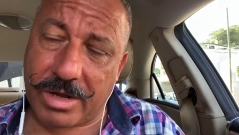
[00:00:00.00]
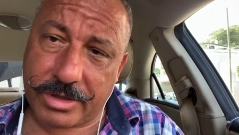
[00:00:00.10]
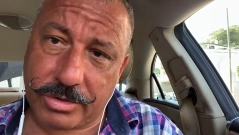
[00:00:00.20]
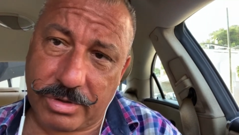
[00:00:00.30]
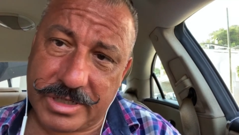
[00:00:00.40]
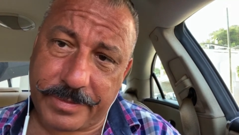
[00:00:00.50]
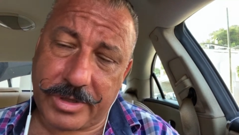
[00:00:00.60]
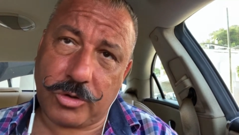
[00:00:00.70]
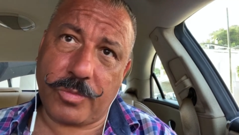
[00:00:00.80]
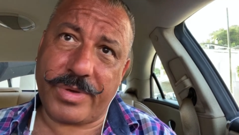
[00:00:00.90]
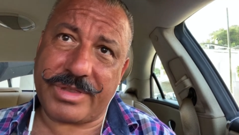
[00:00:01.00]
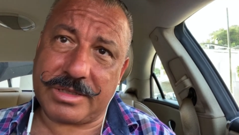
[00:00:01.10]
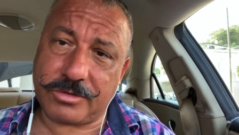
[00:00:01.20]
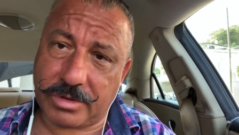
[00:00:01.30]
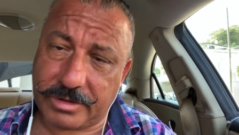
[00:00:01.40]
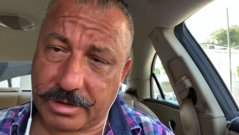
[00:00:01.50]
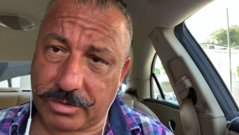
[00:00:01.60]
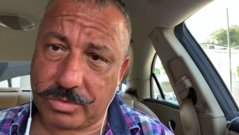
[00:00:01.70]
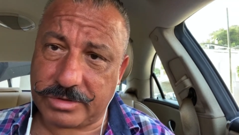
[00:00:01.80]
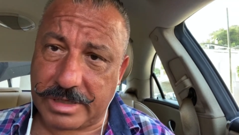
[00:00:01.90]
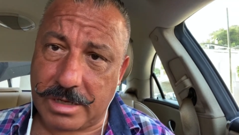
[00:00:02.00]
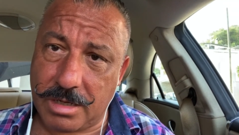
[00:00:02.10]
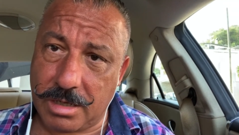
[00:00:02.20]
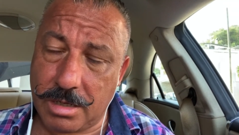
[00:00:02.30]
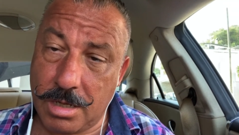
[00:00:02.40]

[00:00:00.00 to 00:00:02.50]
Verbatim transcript: de ton esprit, tu peux t'en sortir tout seul.